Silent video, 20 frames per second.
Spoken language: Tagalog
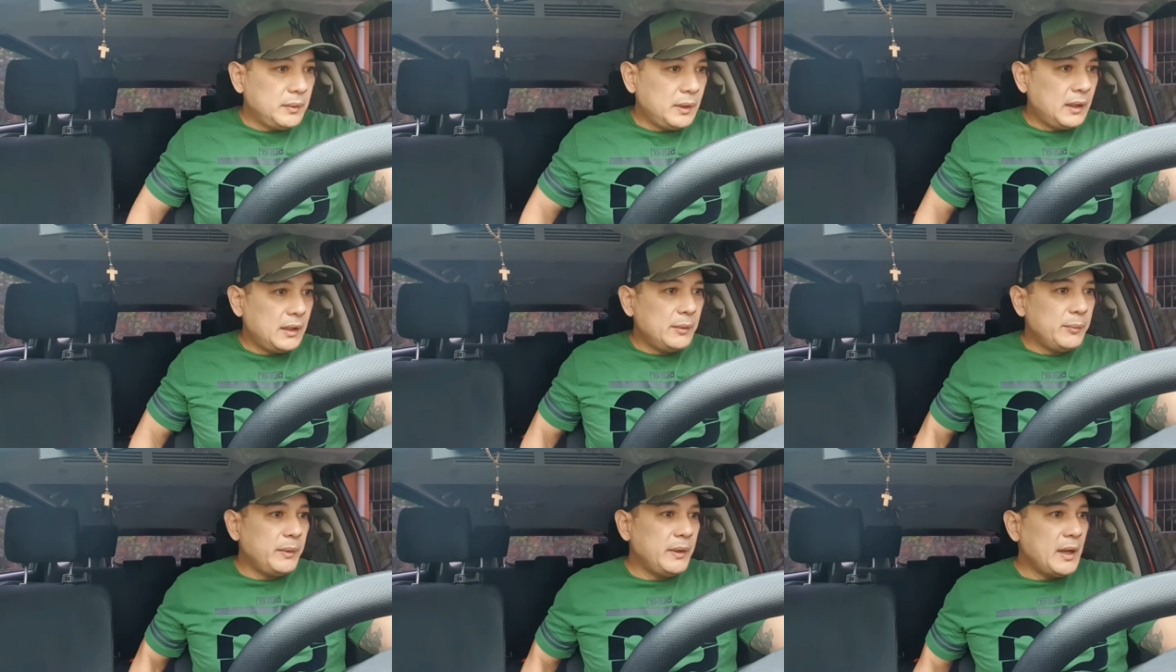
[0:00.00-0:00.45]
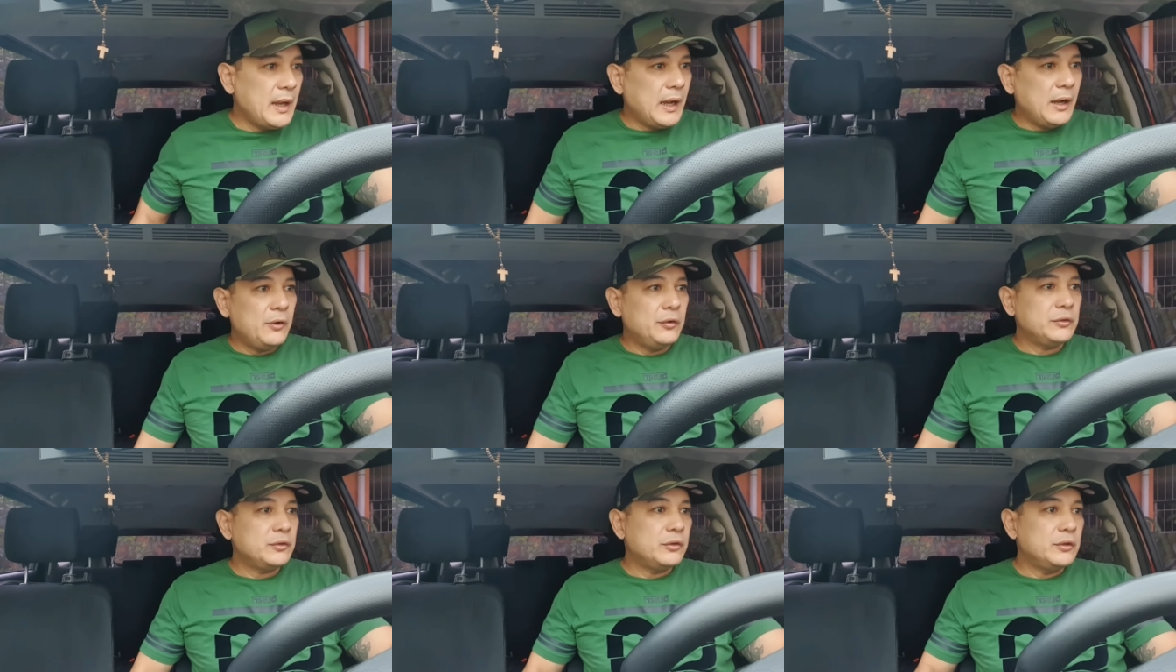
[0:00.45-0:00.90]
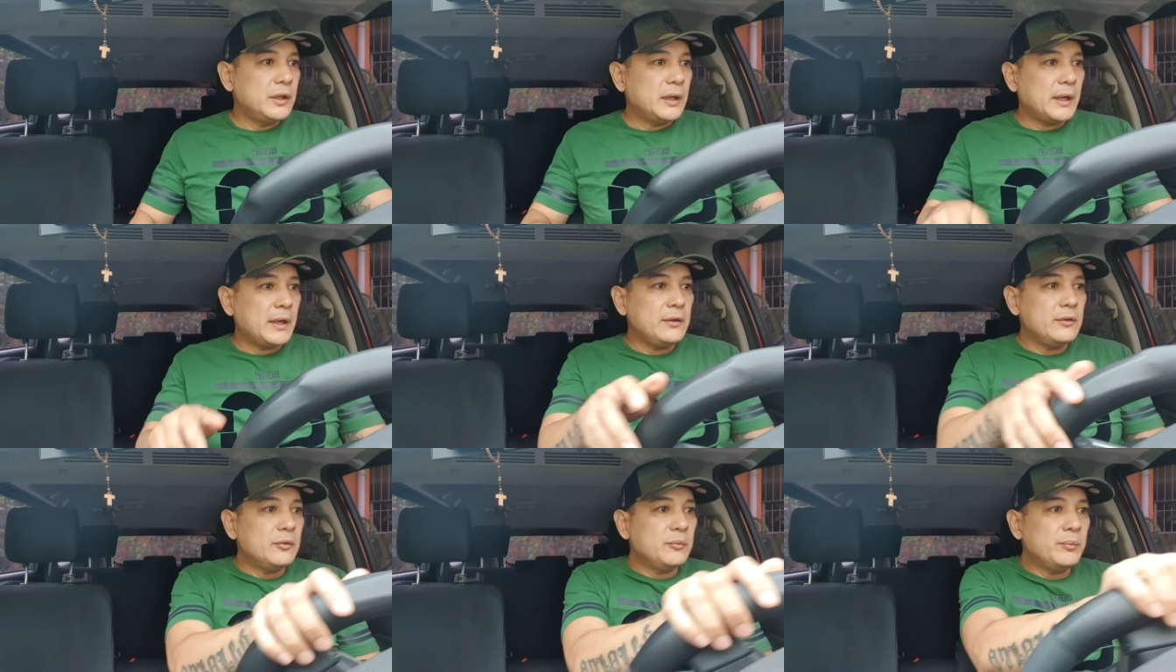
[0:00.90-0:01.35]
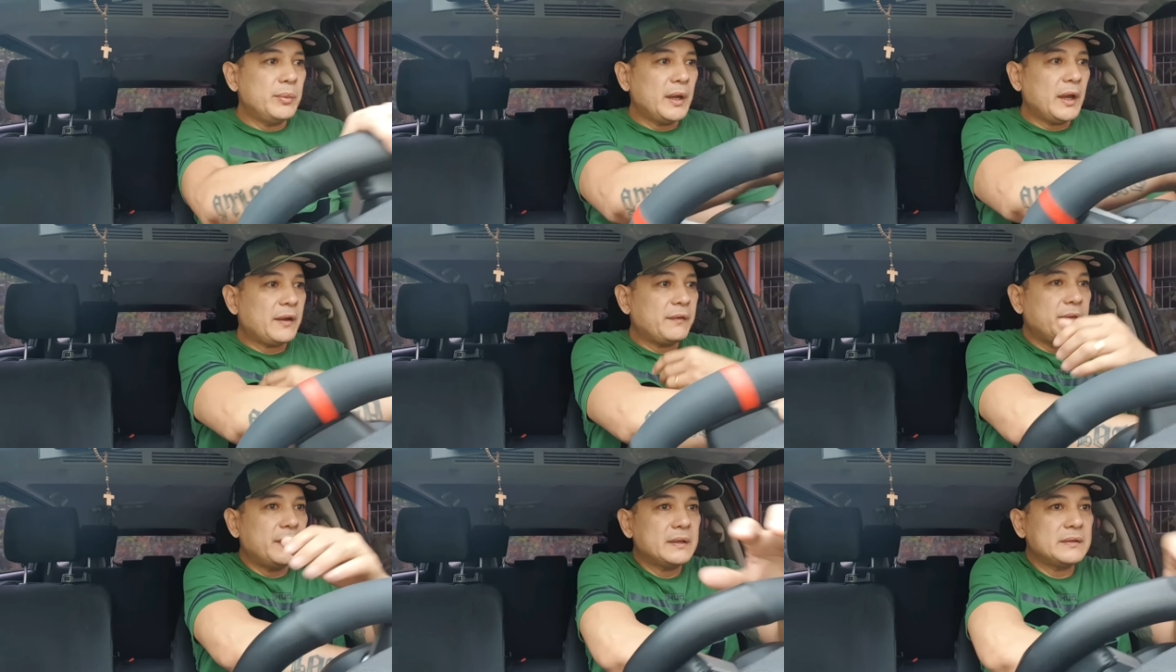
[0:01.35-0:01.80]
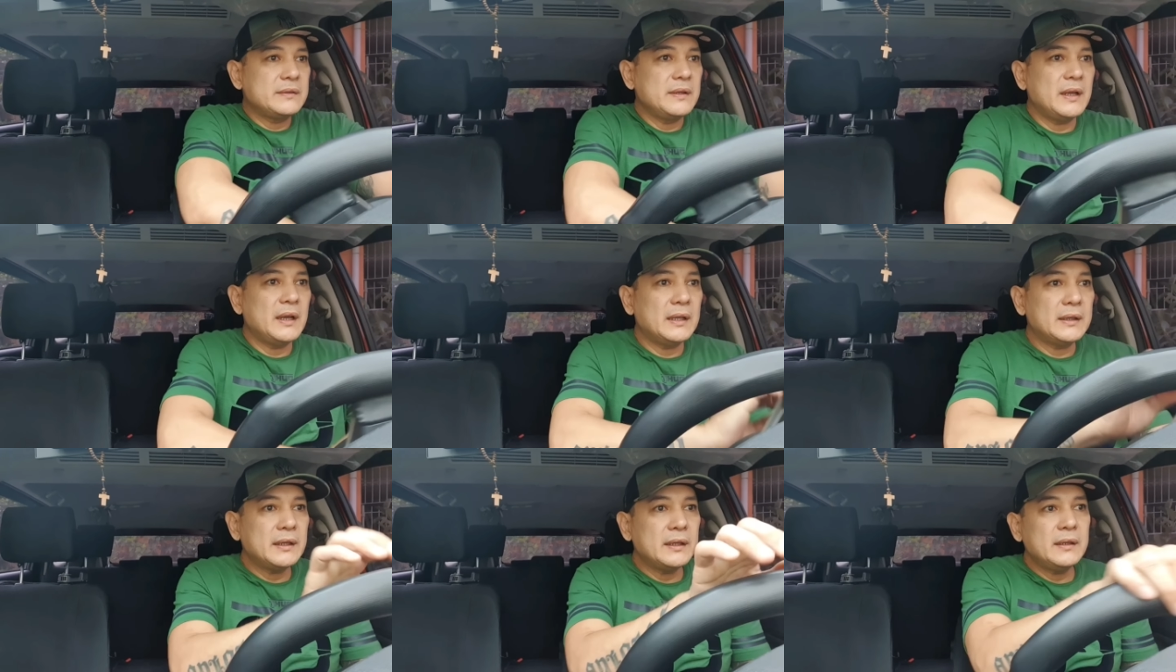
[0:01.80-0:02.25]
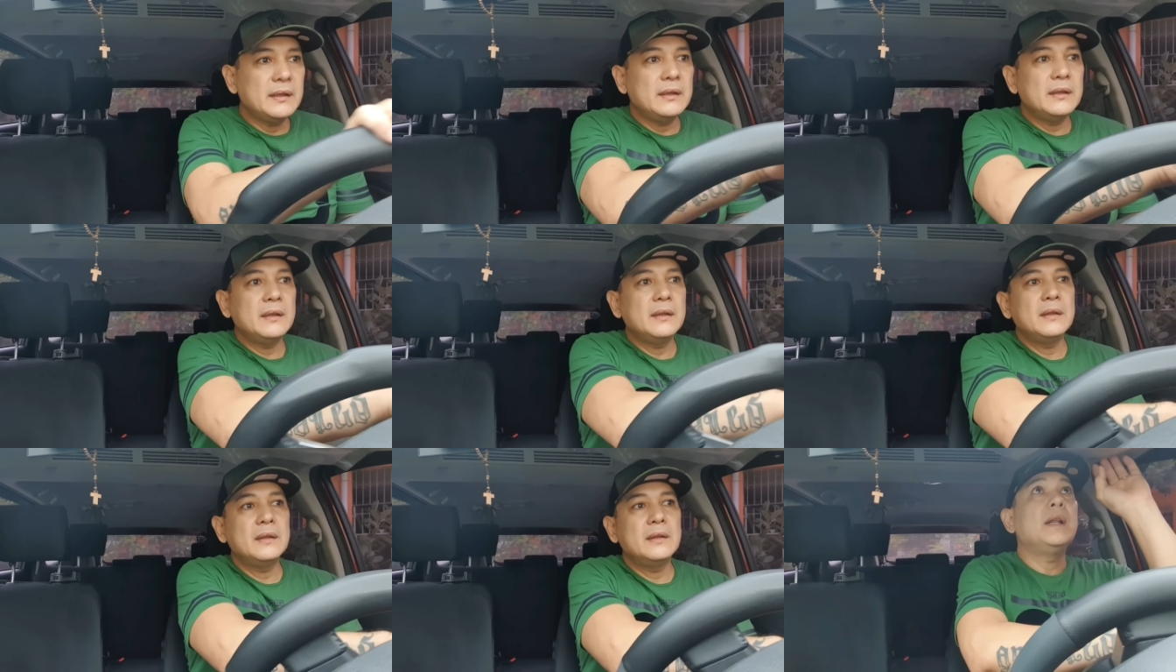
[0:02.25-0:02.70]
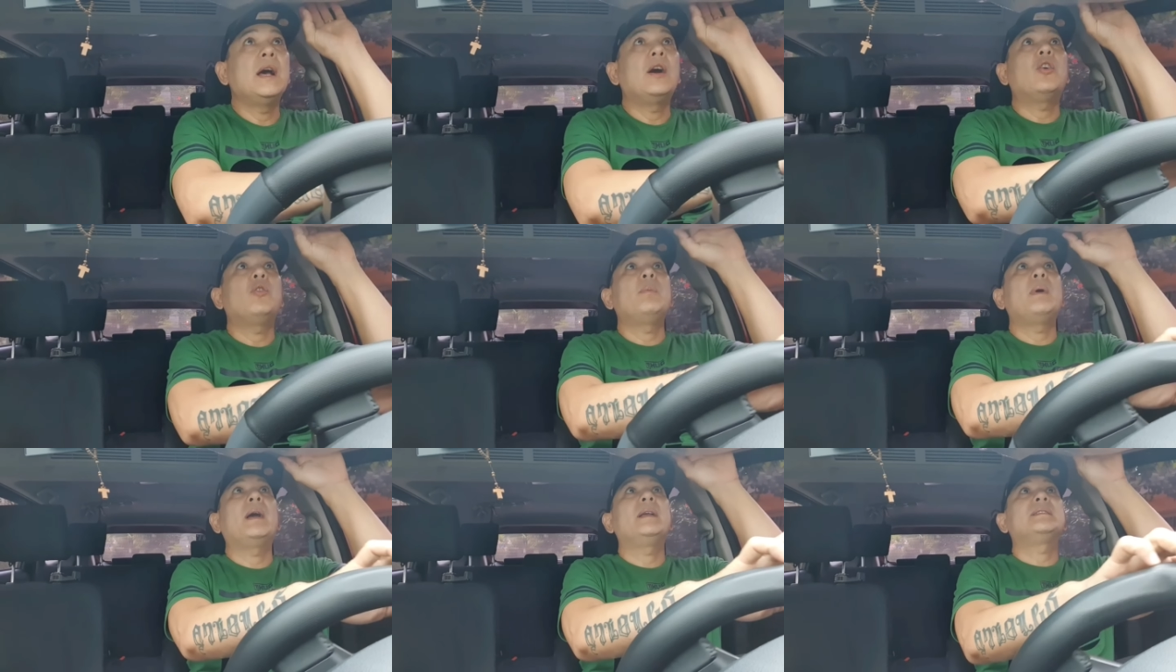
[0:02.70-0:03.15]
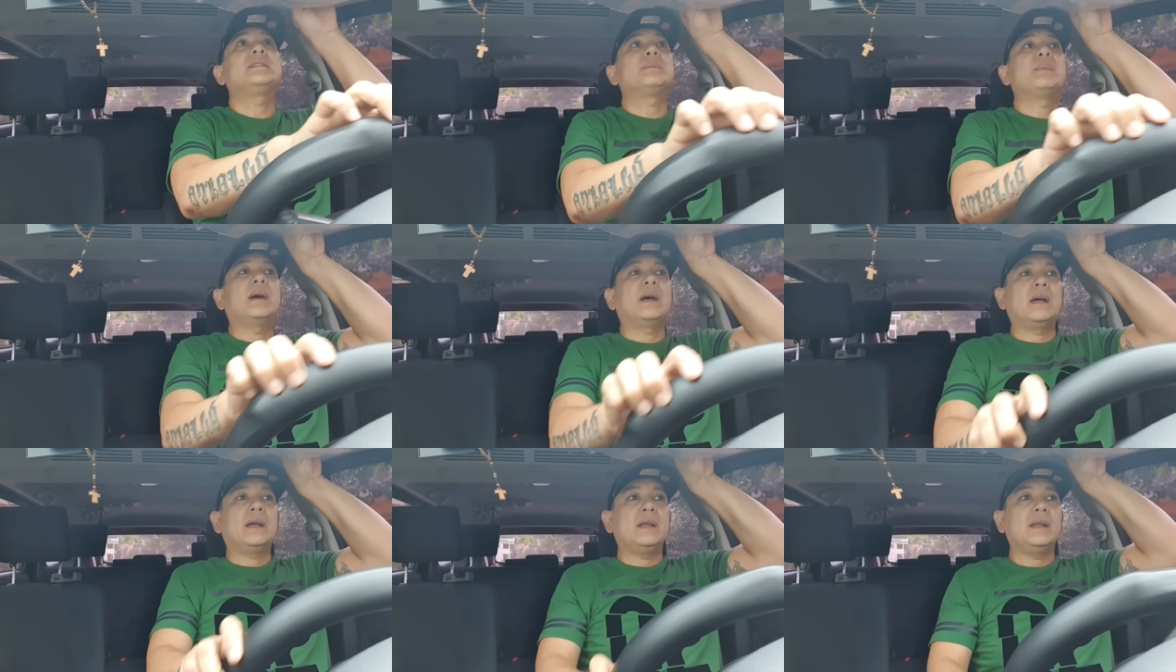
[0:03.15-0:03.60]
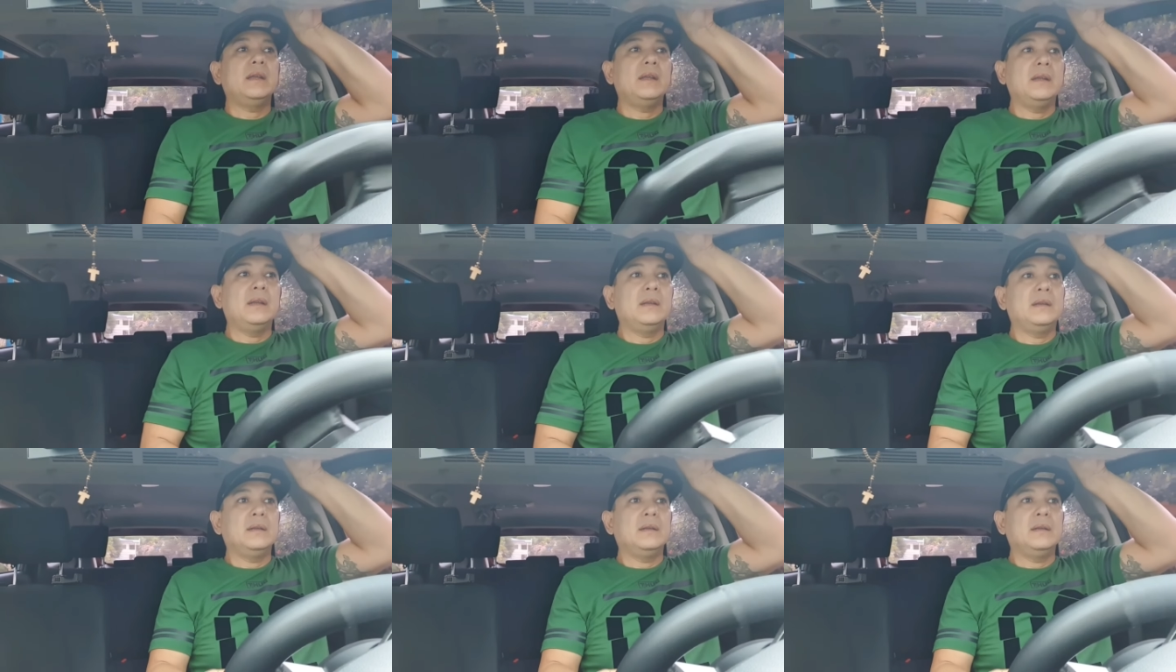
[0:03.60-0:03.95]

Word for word: Bali, binaon ko na rin yung breakfast natin. Hindi na kumain sa bahay.